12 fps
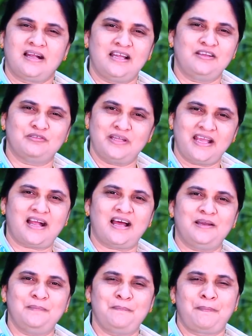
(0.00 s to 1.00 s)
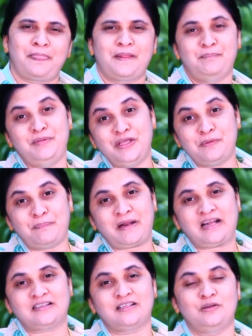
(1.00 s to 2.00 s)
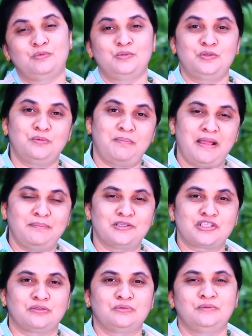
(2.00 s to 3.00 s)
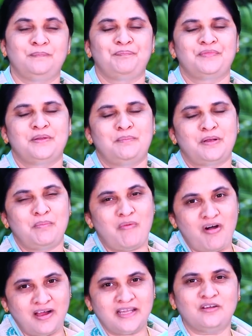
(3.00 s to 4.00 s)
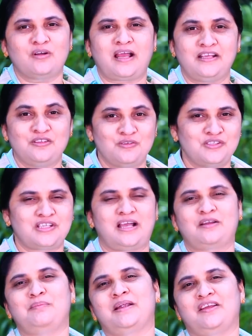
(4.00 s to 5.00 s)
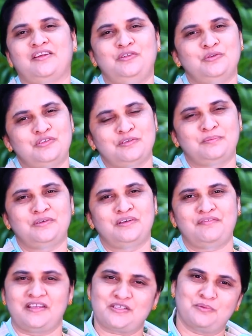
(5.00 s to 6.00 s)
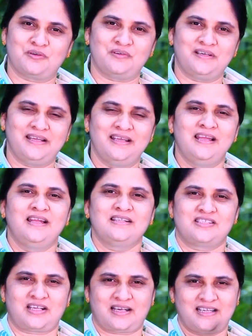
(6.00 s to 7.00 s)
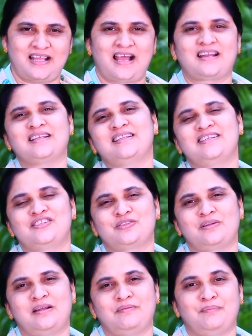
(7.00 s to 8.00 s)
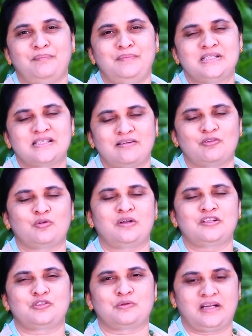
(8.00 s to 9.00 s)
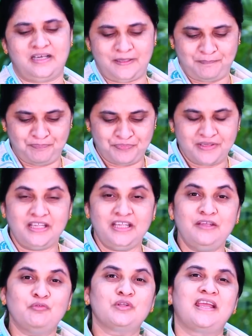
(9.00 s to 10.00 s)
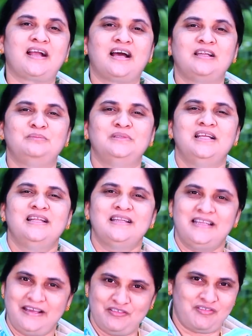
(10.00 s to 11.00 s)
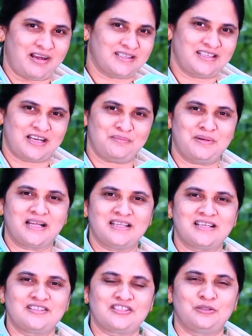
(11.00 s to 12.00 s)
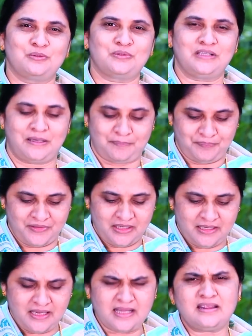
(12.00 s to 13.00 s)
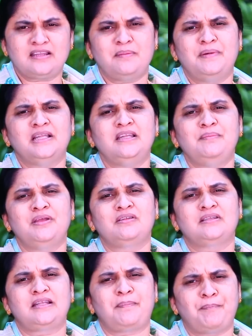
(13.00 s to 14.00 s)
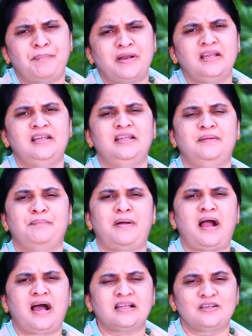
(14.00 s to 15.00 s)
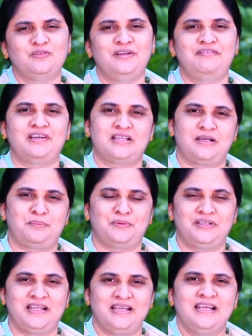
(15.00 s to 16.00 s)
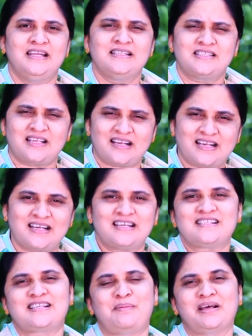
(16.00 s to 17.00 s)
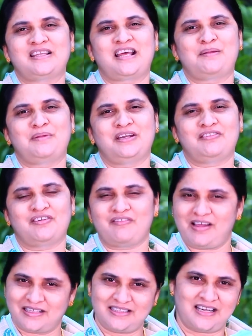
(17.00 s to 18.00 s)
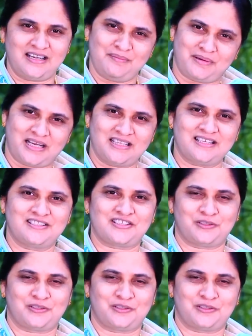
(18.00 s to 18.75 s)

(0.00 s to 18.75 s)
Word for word: కానీ ఉదయకాలం మీరు ప్రార్థనలో ఉంటూ బైబిల్ చదువుతూ మరి మార్నింగ్ కూడా ఐదు నుంచి ఆరు మన యొక్క యూట్యూబ్ నుండి ఫేస్బుక్ నుండి చక్కటి ఆరాధన ఇస్తున్నాం మిస్ అవ్వకుండా చూడండి ఈ ఉదయకాలం దేవుని వాగ్దానం మనందరం చదువుకుందాం ఎంతమంది మీరు తెప్పరిల్లి బాధ నుండి విడుదల పొందే చక్కటి సమాధానమైనటువంటి వాగ్దానాన్ని మనందరం